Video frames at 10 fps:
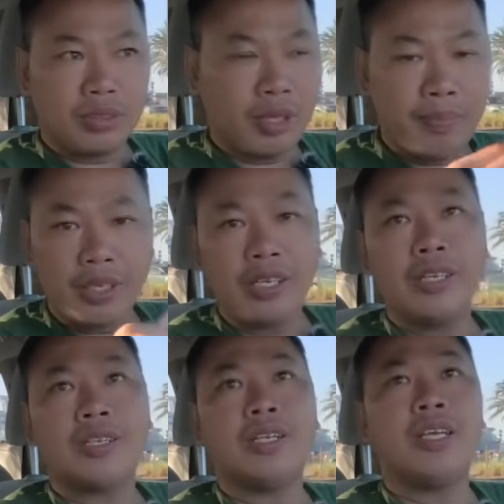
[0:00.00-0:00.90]
thì cái mình cứ
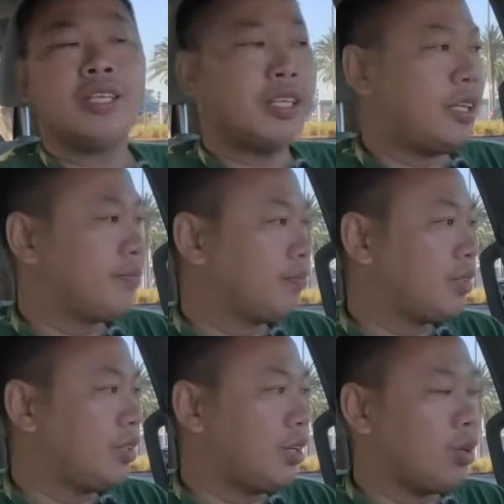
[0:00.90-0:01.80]
đi cứ đi như vậy
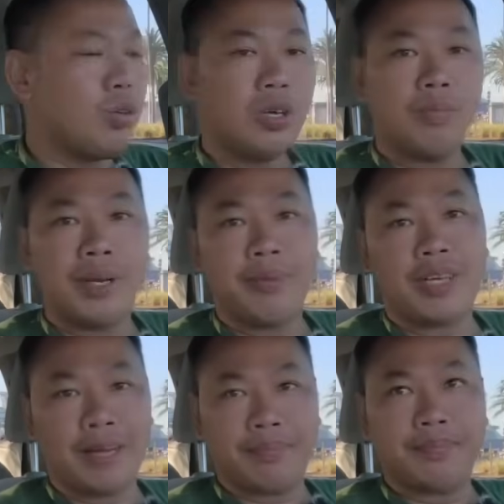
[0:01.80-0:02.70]
rồi cuối cùng làm cái
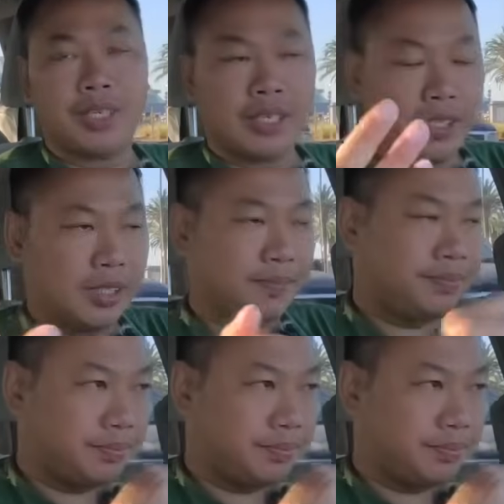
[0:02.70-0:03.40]
rầm đó thấy không